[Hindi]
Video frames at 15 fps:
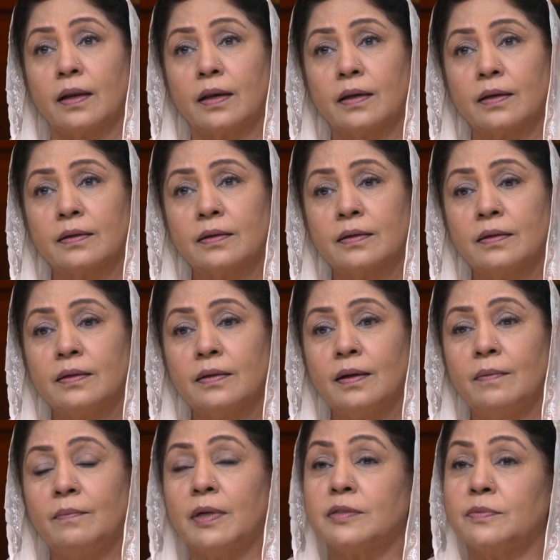घर है
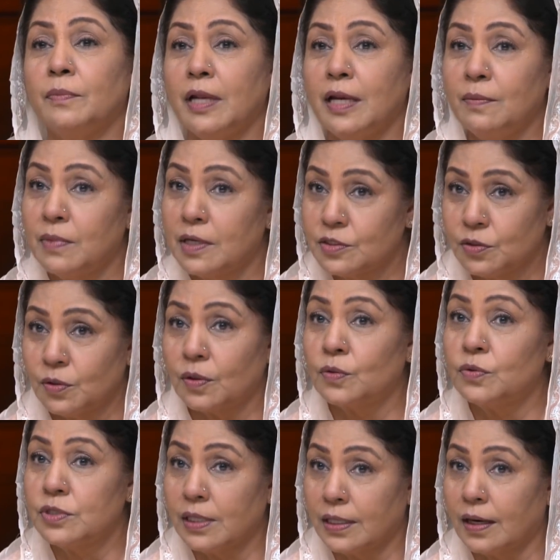बस मेरी
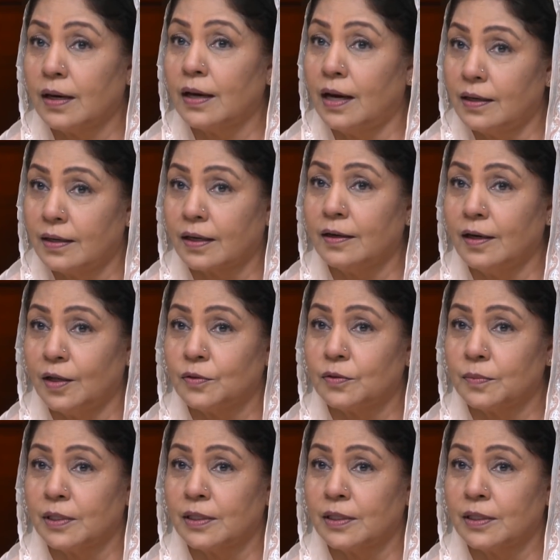मर्जी और खुशी का ख्याल रखना है